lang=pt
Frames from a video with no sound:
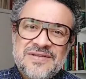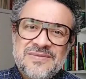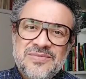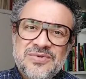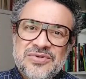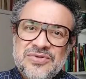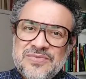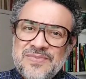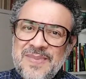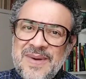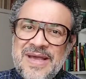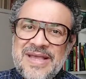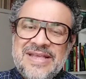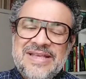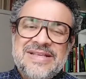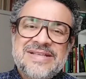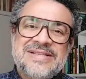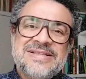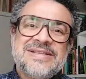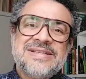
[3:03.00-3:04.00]
em muitos
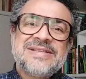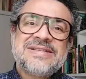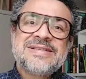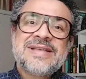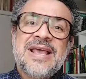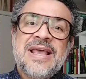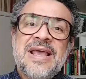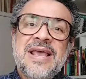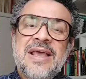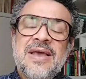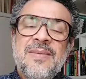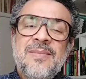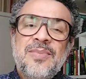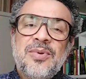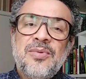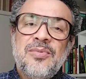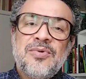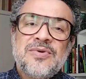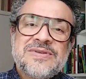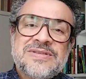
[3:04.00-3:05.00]
países,
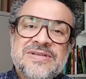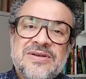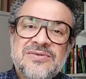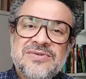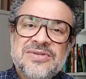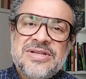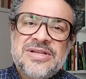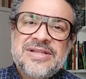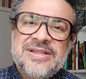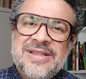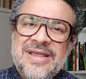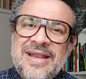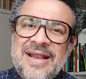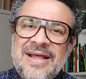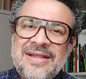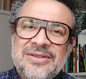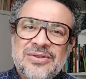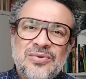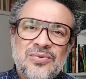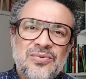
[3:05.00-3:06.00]
promoção de
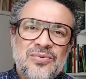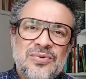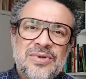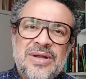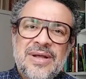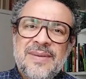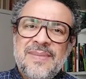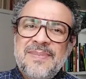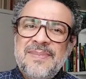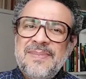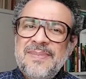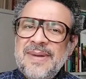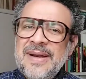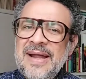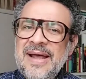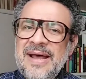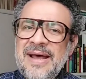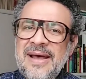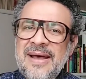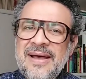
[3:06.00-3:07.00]
literatura
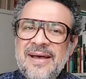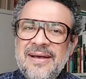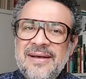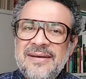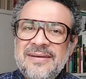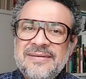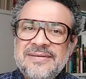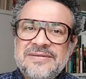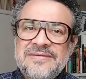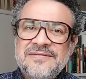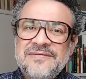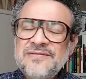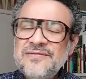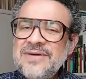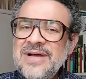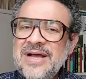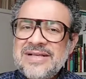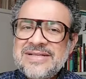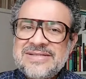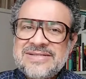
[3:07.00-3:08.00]
para
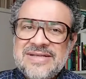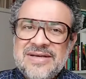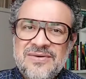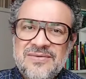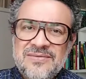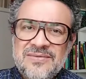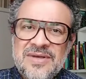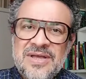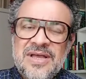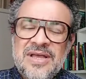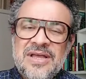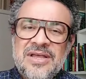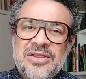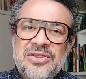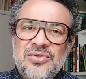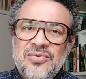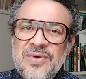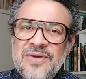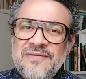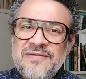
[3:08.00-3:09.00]
divulgação
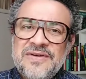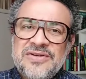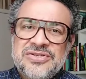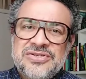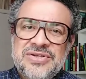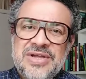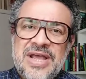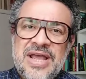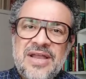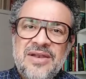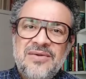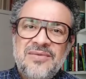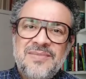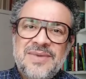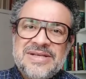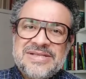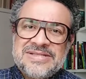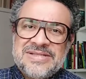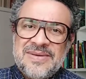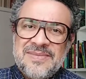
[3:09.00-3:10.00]
do Evangelho,
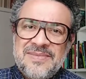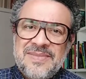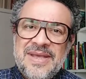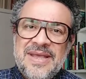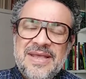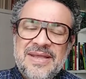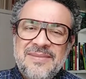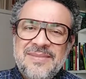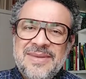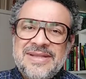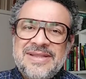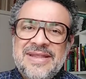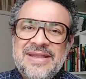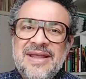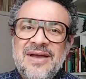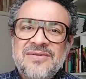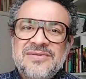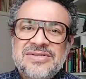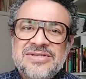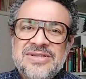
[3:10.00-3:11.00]
mas também
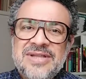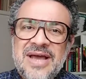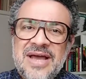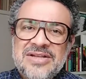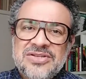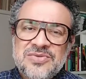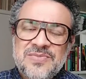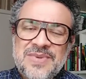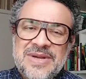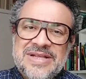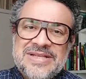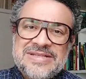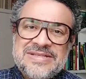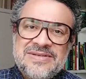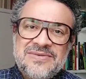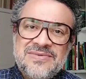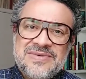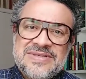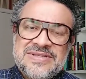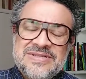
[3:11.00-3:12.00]
material didático para
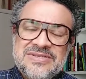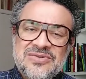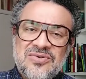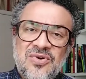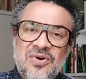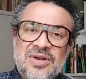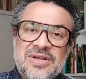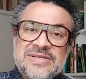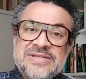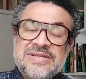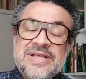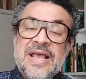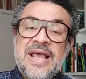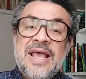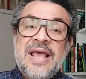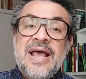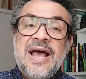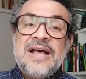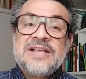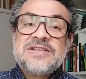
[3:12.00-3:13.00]
ensino em escolas,
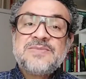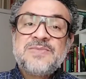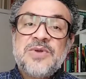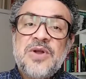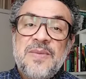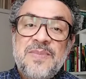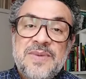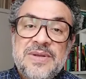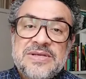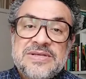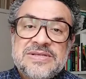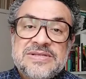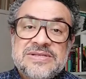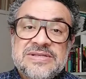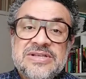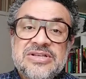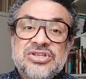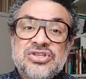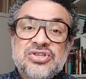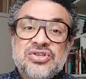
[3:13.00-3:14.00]
as
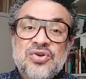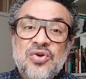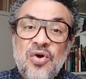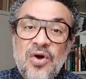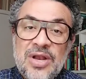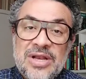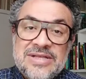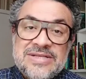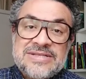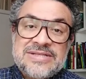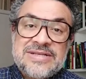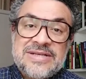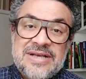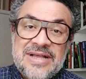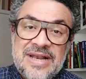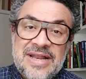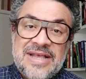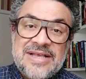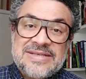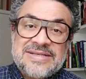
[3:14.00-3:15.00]
próprias escolas
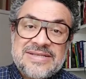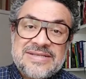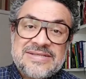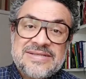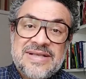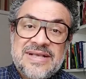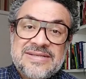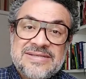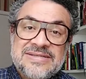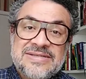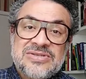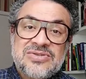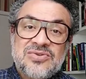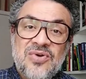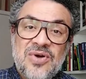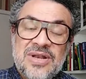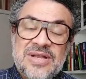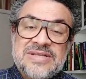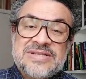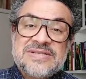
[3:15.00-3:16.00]
inglesas, nas
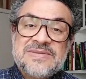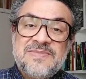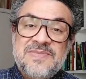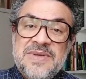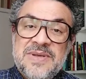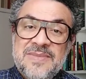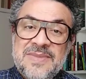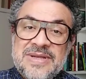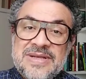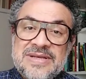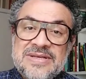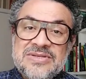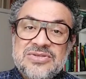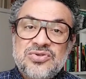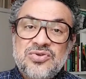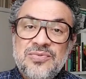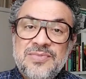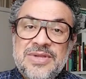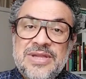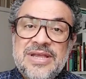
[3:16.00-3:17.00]
escolas bíblicas
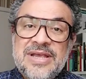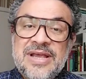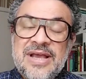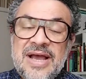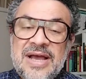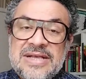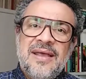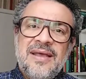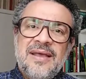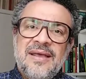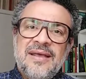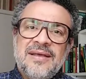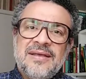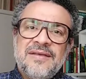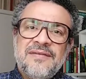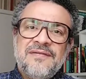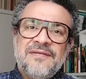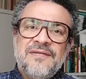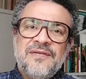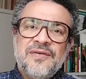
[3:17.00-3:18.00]
dominicais
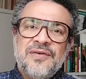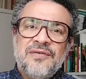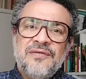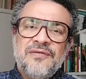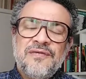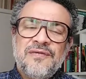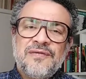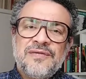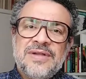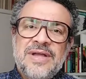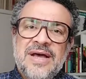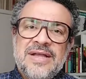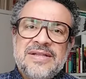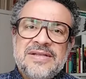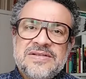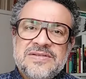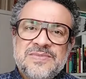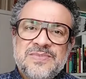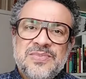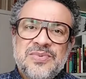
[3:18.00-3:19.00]
que foram
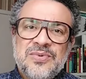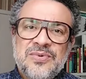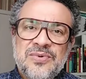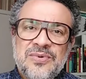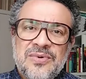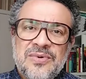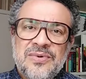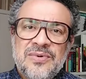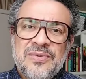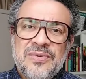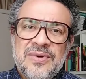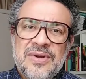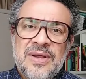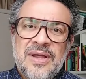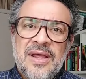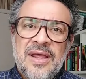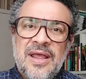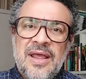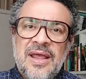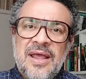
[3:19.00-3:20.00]
fundadas por
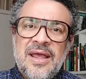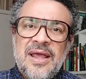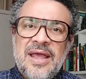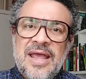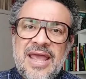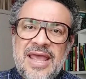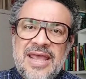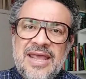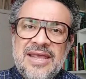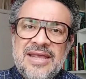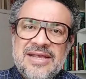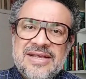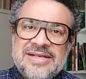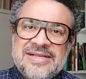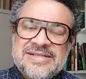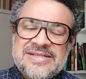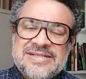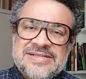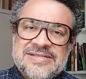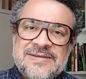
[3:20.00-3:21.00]

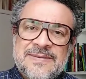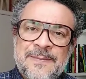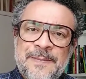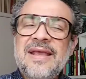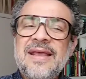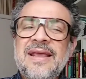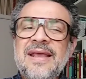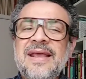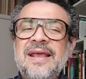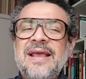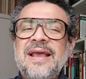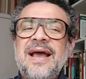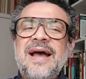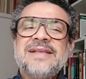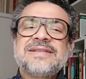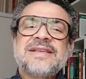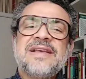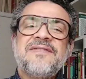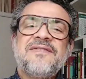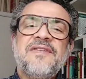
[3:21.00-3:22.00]
Hakes,
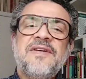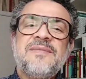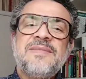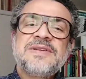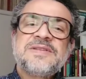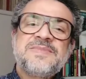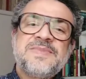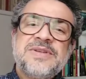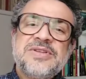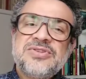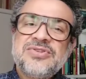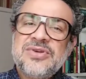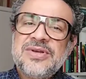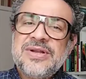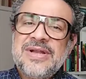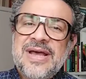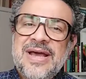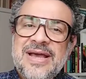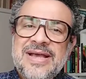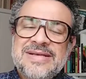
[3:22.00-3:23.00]
as reformas
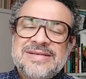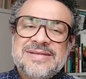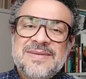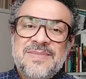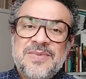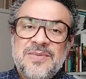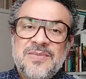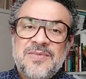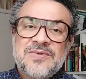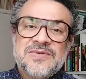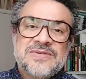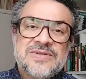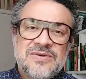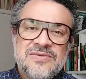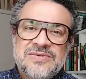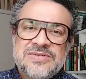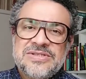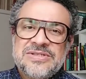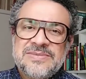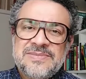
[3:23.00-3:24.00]
prisionais, a
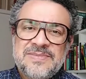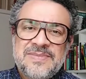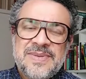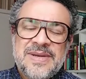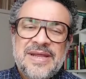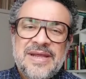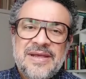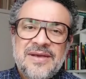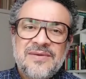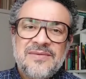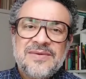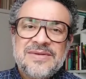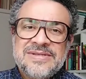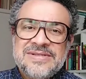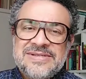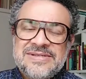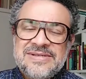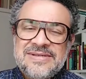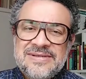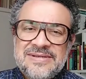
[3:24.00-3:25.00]
promoção de emprego, e
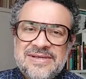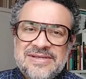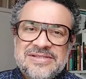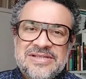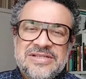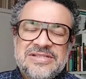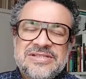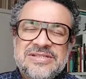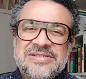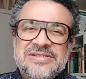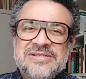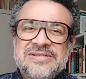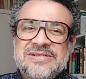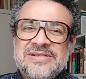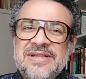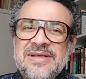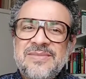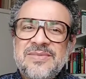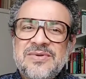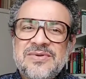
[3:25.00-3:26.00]
se a gente se
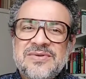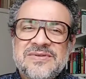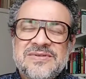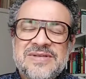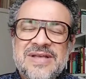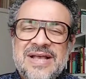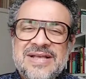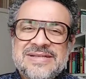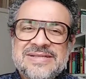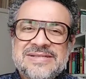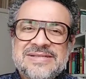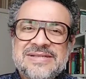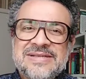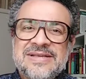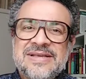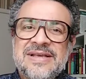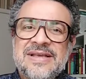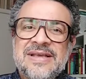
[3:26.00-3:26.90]
debruçasse